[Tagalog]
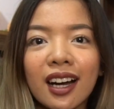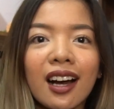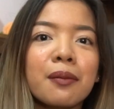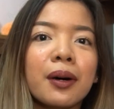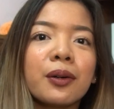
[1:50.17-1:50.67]
ng
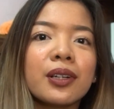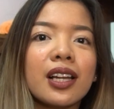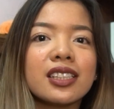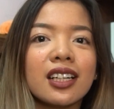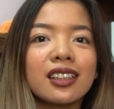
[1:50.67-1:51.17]
kama,
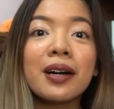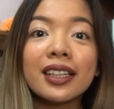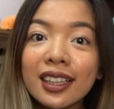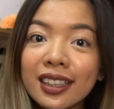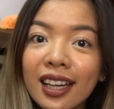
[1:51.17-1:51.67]
wala siyang
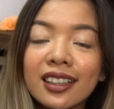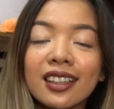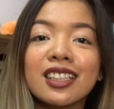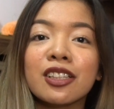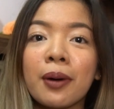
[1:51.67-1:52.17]
paglagyan
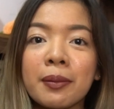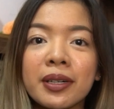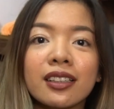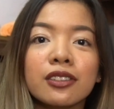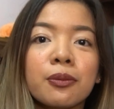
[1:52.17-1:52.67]
hanggang sa dumami
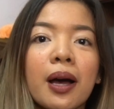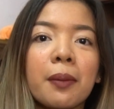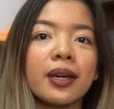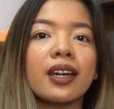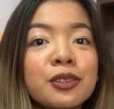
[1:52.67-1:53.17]
na ng
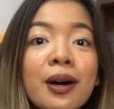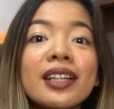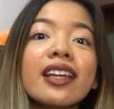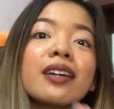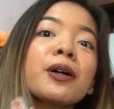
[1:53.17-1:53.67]
dumami. So
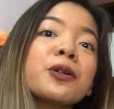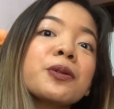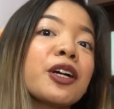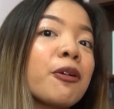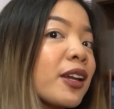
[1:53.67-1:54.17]
one day, pag
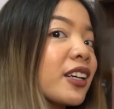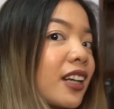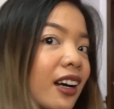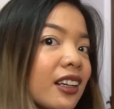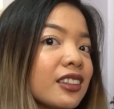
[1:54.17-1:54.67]
uwi ko, meron
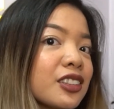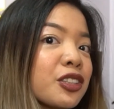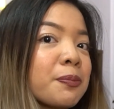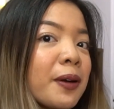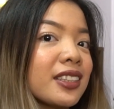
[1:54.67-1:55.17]
ng
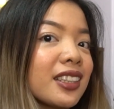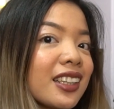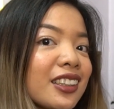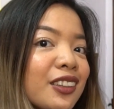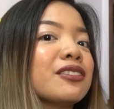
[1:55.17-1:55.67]
surprise na
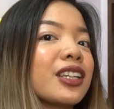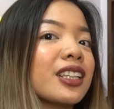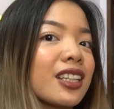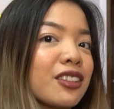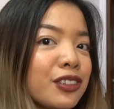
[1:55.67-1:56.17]
ganito. So
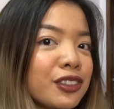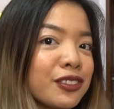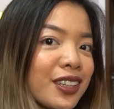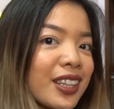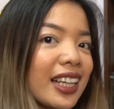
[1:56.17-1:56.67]
very grateful
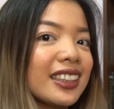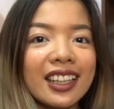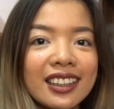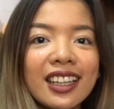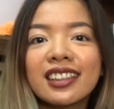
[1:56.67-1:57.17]
for that.
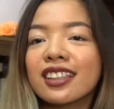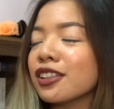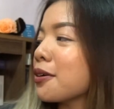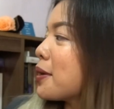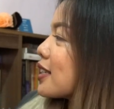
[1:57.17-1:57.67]
And then,
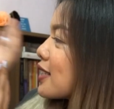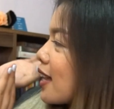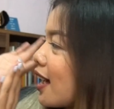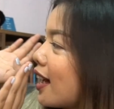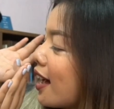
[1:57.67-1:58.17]
ito namang
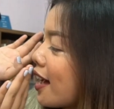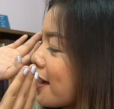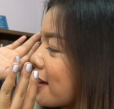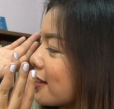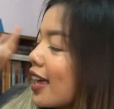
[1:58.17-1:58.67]
isa
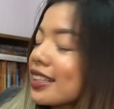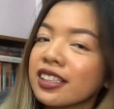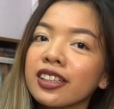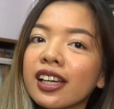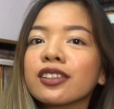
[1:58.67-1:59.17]
ay
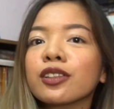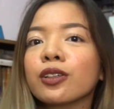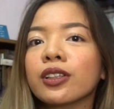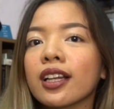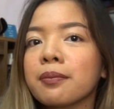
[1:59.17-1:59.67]
last year lang
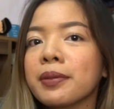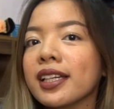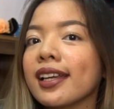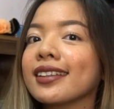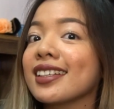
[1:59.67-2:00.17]
to na
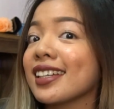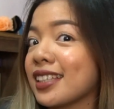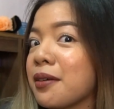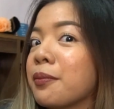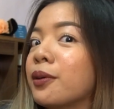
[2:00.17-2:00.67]
binili at
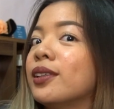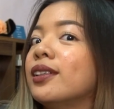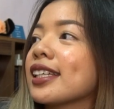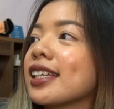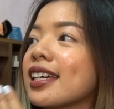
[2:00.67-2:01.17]

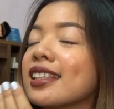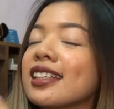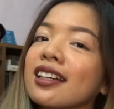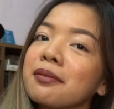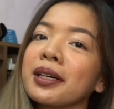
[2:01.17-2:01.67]
inassemble kasi
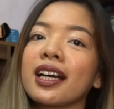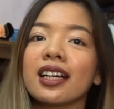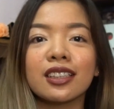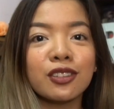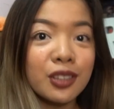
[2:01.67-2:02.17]
hindi na rin
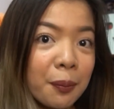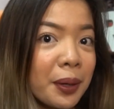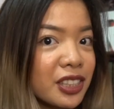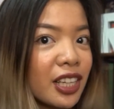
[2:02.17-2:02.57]
magkasa dun sa main